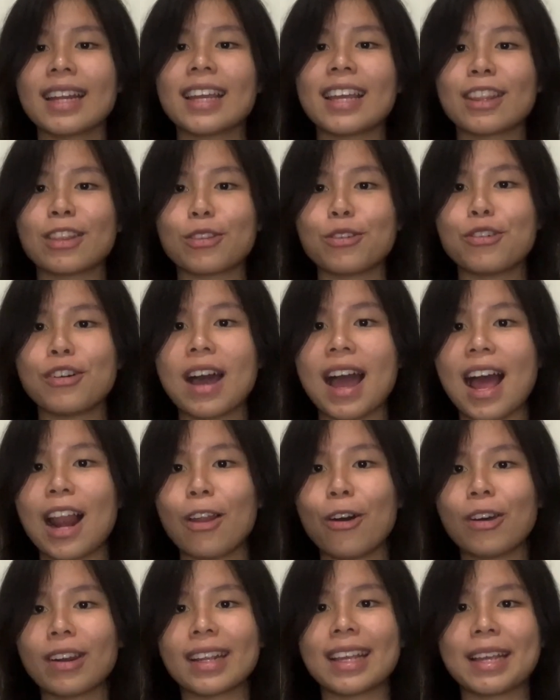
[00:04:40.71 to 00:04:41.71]
hitung
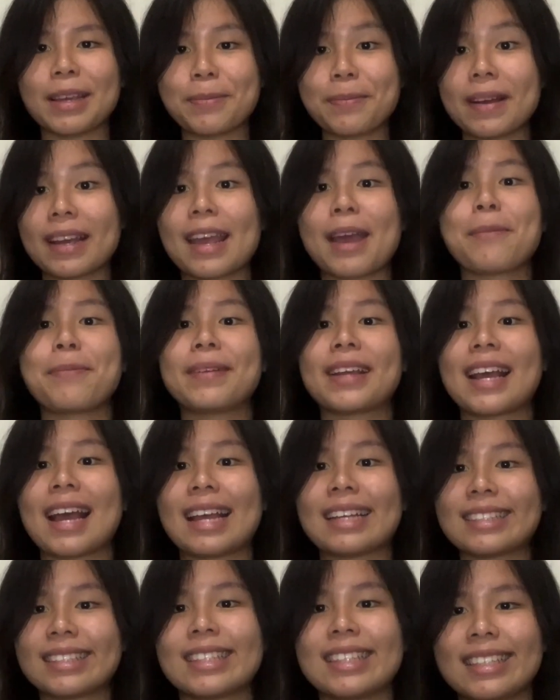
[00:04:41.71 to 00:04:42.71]
kalori pakai
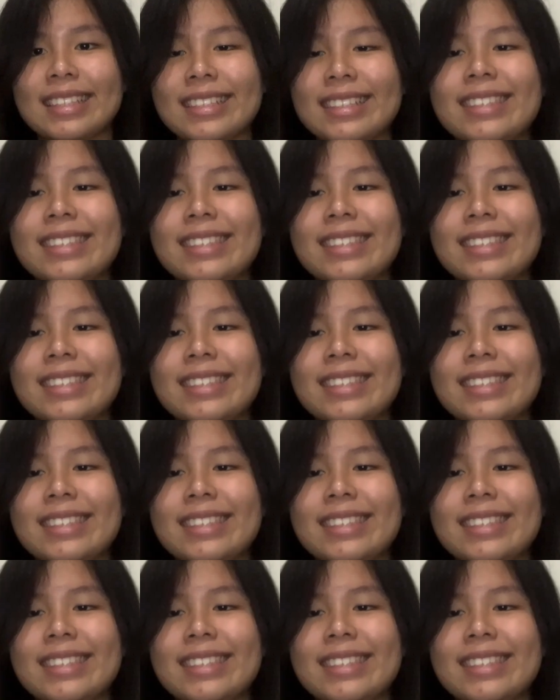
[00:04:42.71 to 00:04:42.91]
aplikasi